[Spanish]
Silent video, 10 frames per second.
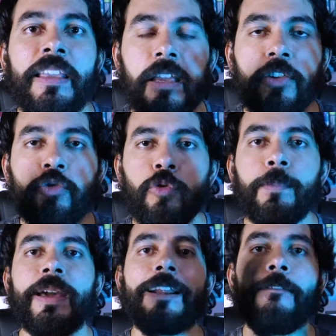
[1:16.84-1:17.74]
y es
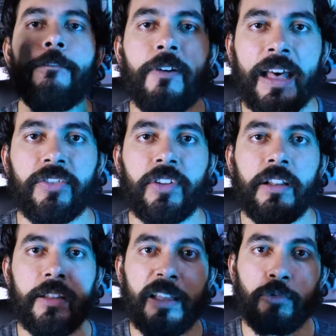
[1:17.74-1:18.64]
súper
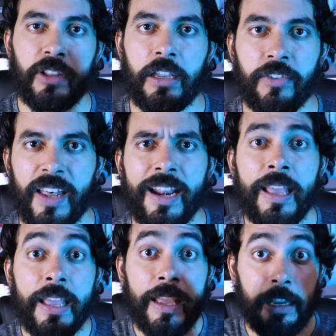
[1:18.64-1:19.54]
fácil de utilizar
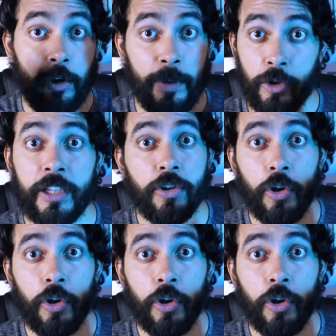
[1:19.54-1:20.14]
mejor de